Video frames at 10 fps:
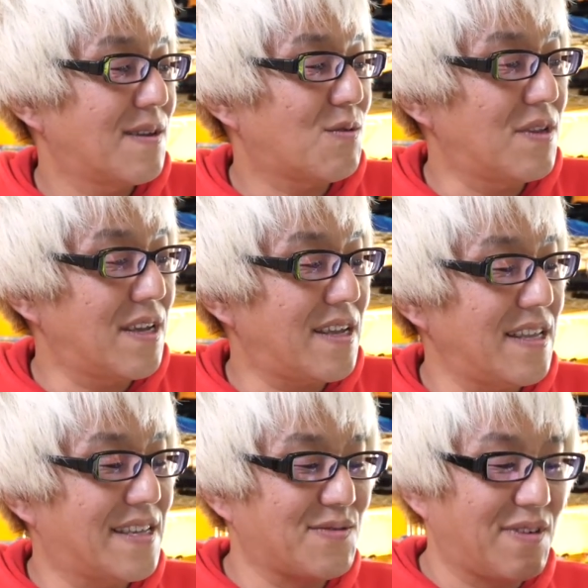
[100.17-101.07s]
これだけ
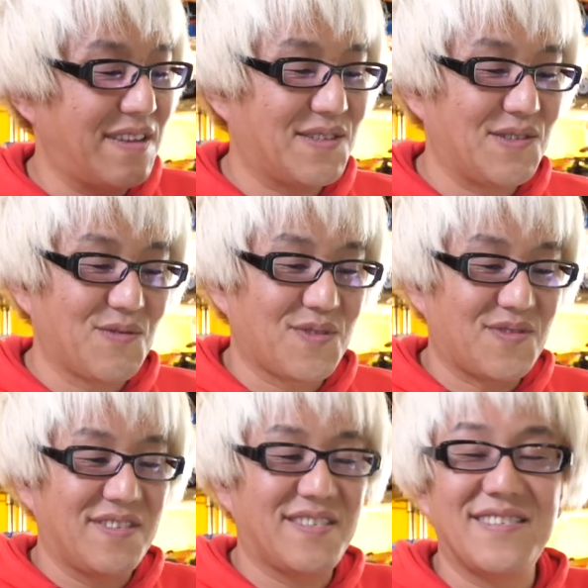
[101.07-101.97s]
ね、基礎練習を
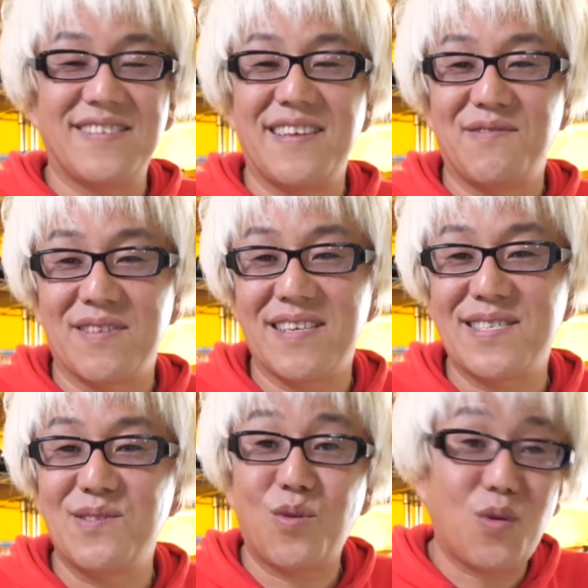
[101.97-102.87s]
推進している
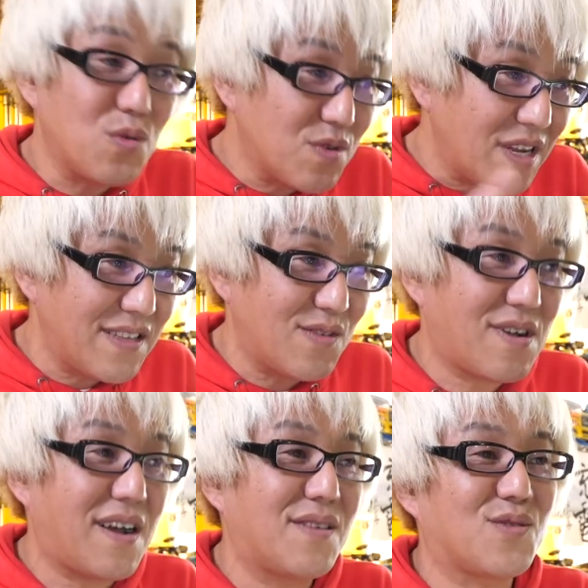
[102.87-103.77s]
私のこの
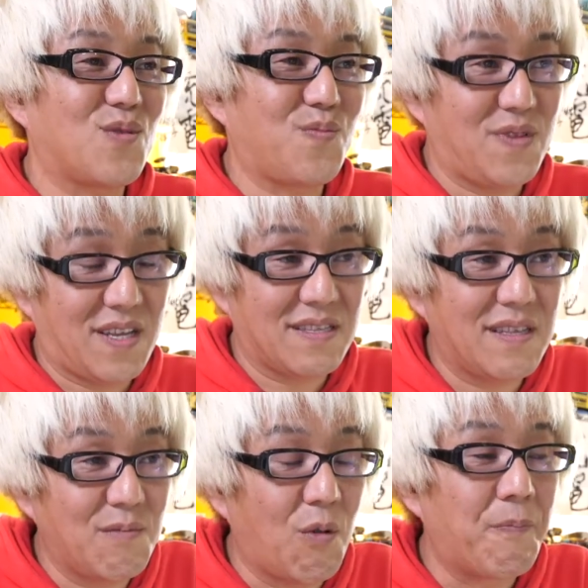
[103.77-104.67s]
レディオガガのショップであっても、